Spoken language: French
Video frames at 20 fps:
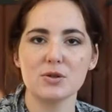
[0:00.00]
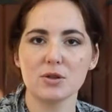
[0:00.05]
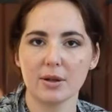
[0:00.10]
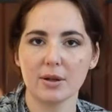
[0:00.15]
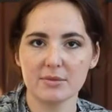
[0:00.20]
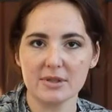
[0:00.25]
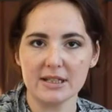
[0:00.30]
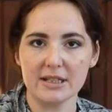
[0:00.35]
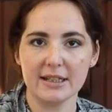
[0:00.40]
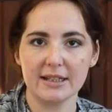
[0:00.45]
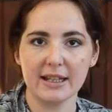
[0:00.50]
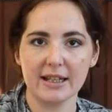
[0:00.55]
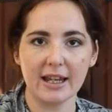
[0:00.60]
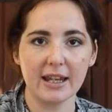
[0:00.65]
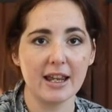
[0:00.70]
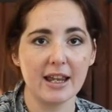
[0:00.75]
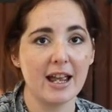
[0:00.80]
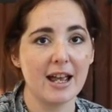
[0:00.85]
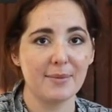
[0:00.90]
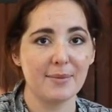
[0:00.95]
sur un petit
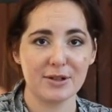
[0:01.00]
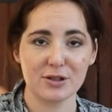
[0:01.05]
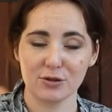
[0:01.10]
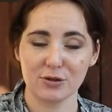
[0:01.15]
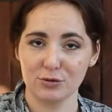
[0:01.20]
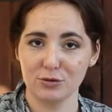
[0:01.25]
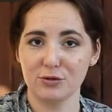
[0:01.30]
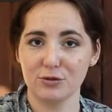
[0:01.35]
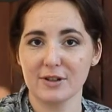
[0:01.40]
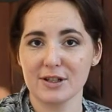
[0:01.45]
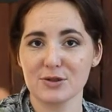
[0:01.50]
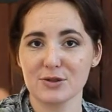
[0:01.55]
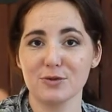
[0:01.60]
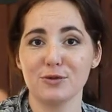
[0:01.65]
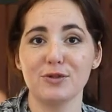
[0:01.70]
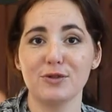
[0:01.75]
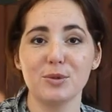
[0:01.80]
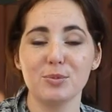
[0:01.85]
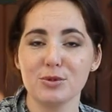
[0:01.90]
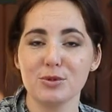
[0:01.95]
détail, parce que de toute
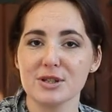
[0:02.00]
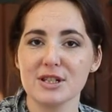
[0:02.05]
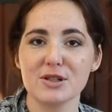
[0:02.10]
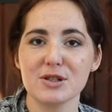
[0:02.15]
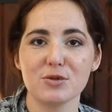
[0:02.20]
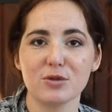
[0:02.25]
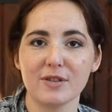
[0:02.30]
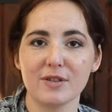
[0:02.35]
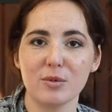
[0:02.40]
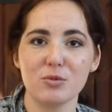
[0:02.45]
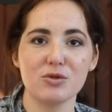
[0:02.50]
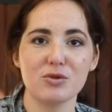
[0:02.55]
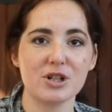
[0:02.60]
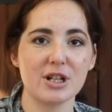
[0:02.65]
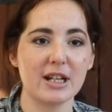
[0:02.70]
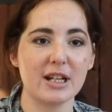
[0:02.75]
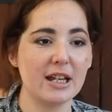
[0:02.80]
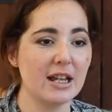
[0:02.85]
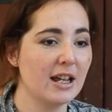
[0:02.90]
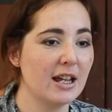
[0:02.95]
façon, votre position va
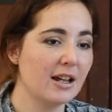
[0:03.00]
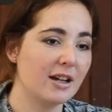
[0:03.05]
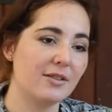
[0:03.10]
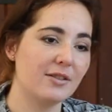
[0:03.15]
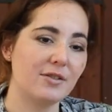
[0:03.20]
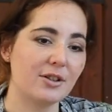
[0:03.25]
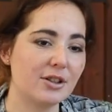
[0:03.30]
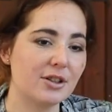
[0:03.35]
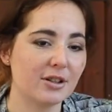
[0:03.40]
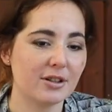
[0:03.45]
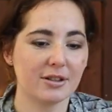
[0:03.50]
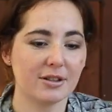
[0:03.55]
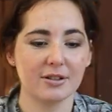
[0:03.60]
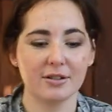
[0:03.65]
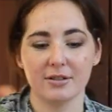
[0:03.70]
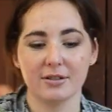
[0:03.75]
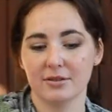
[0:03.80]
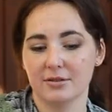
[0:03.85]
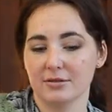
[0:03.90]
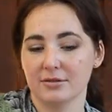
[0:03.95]
bouger, votre,
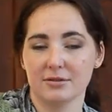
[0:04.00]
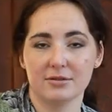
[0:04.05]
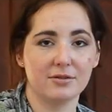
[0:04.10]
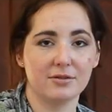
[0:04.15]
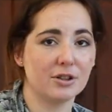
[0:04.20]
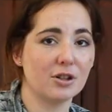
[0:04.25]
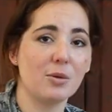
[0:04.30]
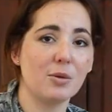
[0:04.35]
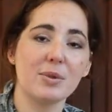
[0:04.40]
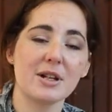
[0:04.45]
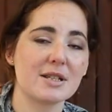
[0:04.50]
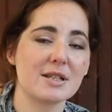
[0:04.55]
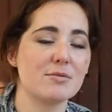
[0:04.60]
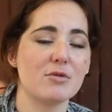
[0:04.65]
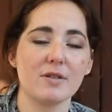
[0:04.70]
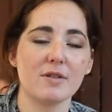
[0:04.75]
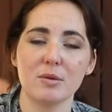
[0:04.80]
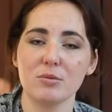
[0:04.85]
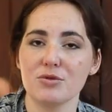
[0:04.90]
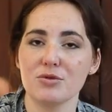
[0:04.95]
euh, votre
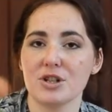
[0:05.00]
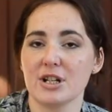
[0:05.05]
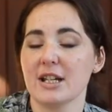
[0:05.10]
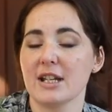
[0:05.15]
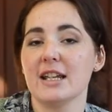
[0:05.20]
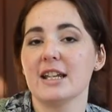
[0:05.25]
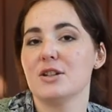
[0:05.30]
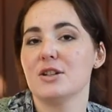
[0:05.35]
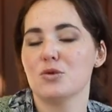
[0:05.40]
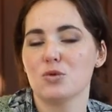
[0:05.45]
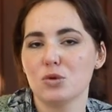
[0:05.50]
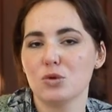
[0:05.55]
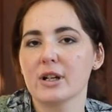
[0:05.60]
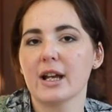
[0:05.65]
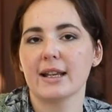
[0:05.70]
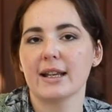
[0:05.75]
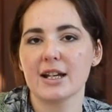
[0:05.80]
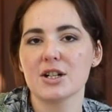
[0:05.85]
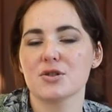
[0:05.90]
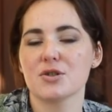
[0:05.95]
emplacement va bouger, et du coup, le
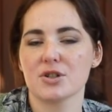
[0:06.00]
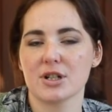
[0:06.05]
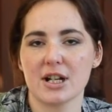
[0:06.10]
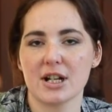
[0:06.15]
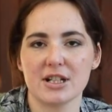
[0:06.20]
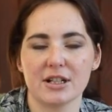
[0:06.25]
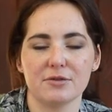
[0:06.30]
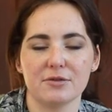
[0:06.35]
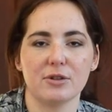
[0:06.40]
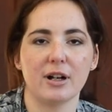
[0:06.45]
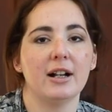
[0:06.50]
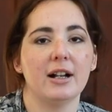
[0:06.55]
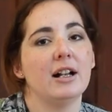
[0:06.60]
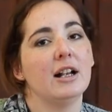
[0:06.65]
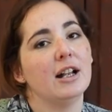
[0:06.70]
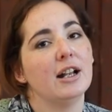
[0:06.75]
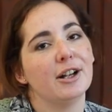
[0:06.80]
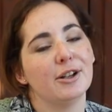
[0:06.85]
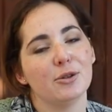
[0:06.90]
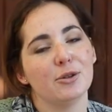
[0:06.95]
cadrage changera à chaque fois.
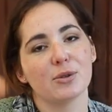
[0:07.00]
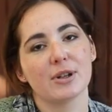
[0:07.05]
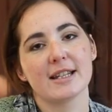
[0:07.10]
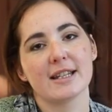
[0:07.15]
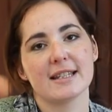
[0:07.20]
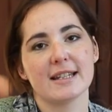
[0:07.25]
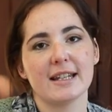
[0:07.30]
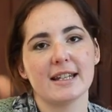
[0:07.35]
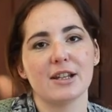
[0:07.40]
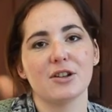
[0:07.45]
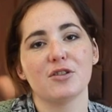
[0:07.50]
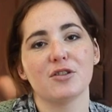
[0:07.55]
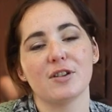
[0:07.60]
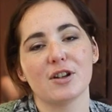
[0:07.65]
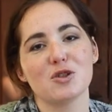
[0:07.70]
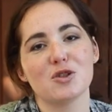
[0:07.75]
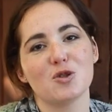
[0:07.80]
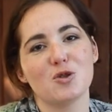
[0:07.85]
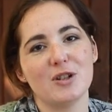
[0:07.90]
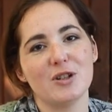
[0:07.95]
Donc essayez de
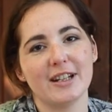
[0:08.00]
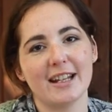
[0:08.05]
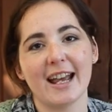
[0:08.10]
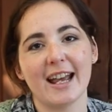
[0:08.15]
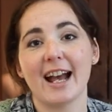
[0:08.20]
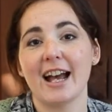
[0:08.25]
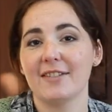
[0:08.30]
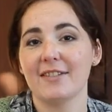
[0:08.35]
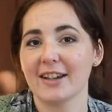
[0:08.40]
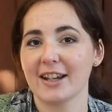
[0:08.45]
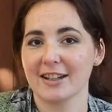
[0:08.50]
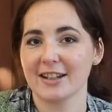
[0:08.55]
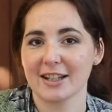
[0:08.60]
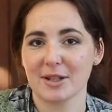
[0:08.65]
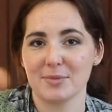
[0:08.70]
faire du culinaire avec un